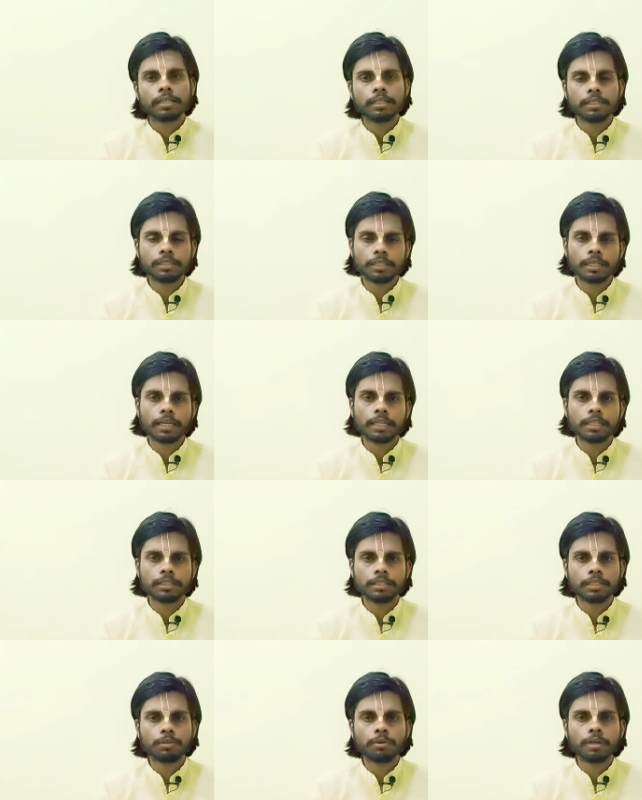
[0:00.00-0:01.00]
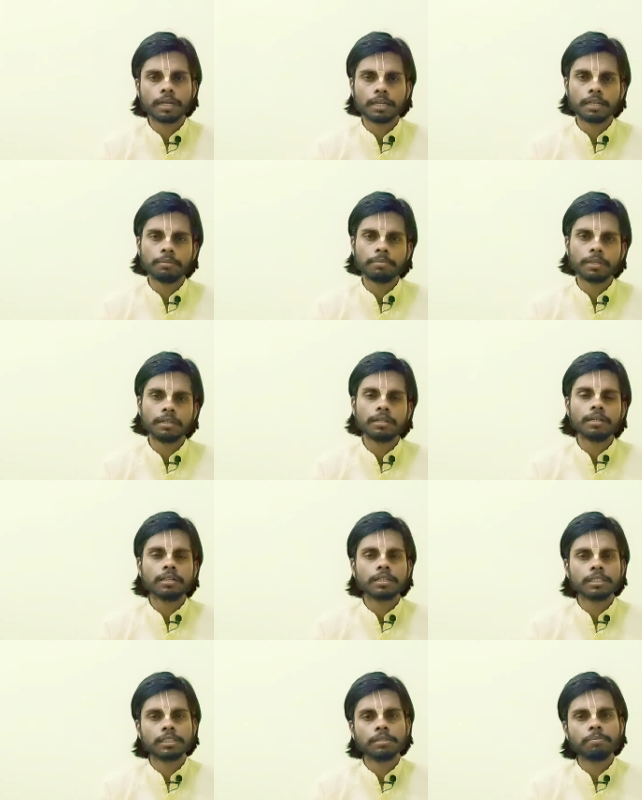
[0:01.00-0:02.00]
कि इस एकादशी को करने में
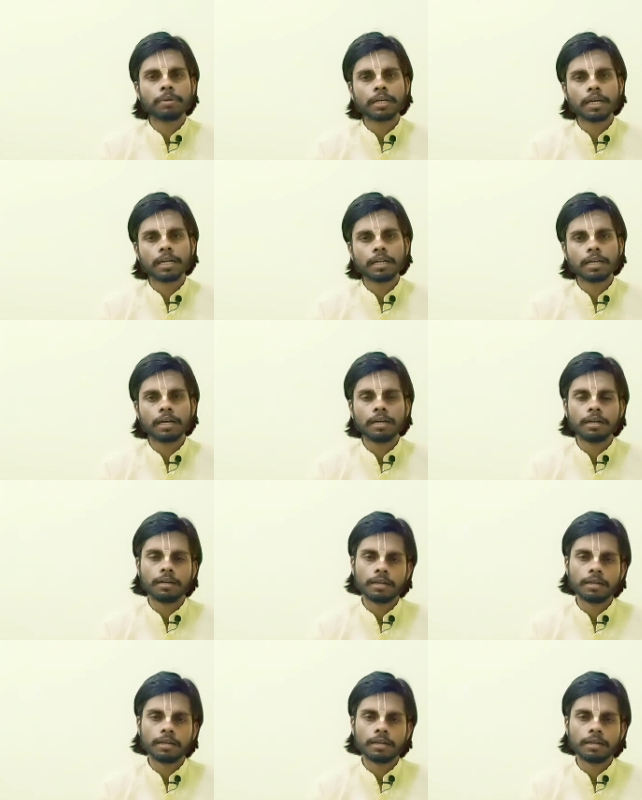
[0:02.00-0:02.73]
किसी प्रकार का